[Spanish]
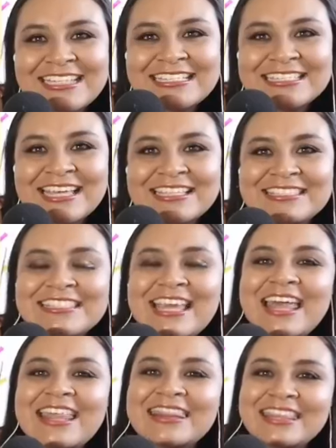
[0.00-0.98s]
sana
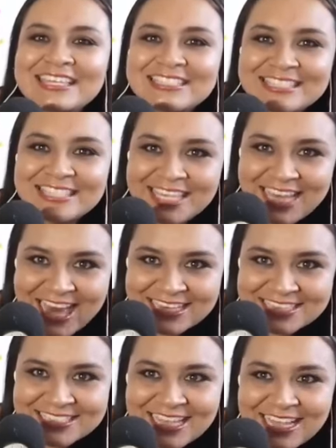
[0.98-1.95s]
distancia
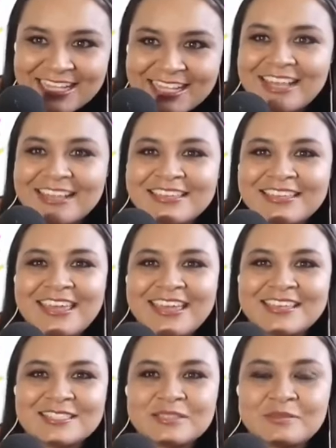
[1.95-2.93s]
desde casa.
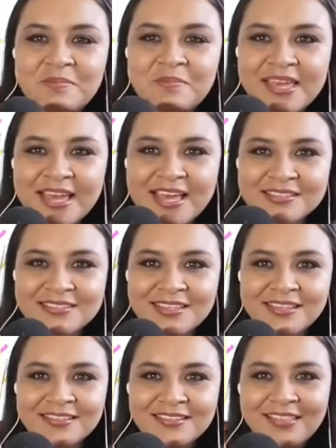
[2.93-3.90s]
Aquí es mi
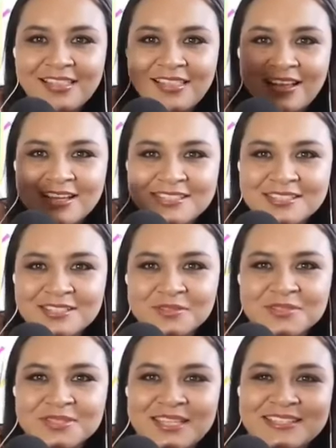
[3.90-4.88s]
casa, la
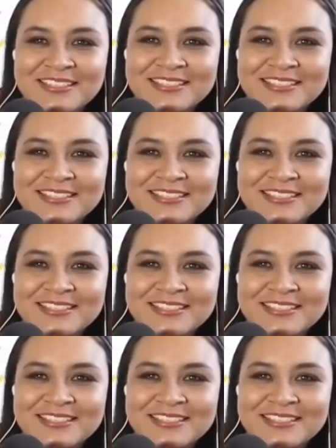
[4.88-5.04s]
casa de